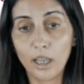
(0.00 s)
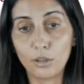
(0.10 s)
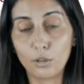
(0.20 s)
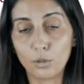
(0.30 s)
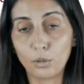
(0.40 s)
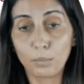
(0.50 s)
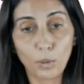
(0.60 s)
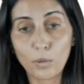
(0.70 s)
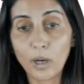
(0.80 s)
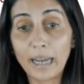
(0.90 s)
no,
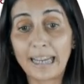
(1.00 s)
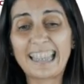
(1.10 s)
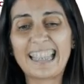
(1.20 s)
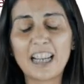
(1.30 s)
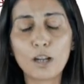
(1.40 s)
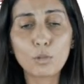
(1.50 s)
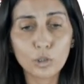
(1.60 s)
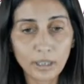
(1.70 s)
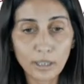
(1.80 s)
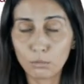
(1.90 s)
provoca que
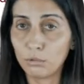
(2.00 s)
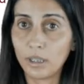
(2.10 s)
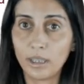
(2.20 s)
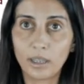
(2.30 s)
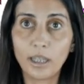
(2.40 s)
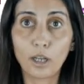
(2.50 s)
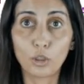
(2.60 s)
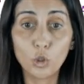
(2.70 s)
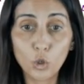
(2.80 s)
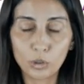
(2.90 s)
tengamos que
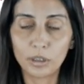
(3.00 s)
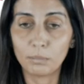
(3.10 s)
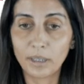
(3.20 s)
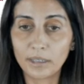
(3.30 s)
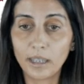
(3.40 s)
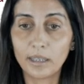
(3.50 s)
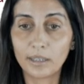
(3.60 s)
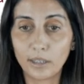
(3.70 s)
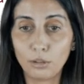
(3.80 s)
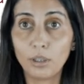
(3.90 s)
utilizar dosis más
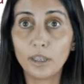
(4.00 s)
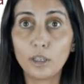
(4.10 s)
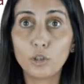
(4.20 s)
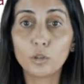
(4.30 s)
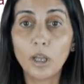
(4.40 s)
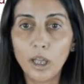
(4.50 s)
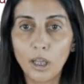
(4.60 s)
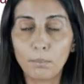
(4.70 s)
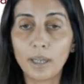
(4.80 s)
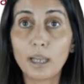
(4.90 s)
altas de diuréticos
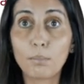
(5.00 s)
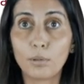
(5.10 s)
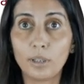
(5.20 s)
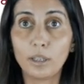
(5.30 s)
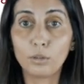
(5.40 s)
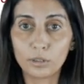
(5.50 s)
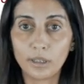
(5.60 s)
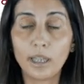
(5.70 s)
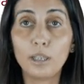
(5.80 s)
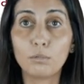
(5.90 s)
para poder
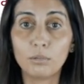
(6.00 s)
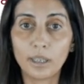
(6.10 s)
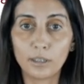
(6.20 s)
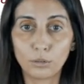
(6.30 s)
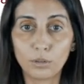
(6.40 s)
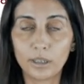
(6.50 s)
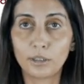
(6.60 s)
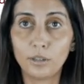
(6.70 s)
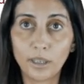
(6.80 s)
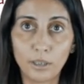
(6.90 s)
conseguir una
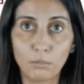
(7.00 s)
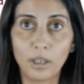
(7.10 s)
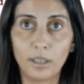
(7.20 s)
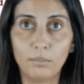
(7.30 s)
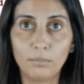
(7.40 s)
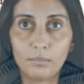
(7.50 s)
descongestión adecuada.